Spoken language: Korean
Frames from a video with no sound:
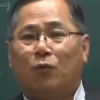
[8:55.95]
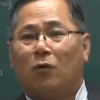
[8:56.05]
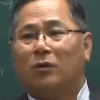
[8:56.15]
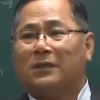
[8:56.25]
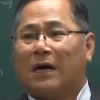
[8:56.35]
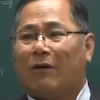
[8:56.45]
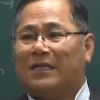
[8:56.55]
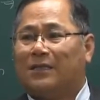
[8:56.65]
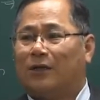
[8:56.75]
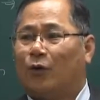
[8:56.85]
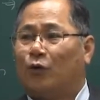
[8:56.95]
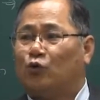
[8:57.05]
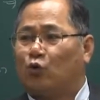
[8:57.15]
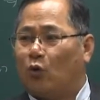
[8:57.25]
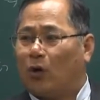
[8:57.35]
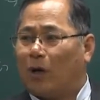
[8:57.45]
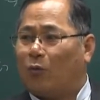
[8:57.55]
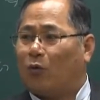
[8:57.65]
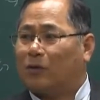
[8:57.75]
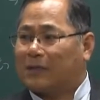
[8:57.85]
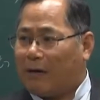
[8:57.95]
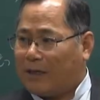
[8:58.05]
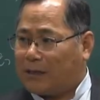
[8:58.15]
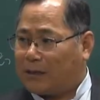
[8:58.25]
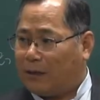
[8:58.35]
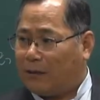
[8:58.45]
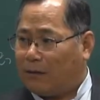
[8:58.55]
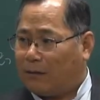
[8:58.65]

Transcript: 보고 사왔어요? 손해 보고 사왔어요?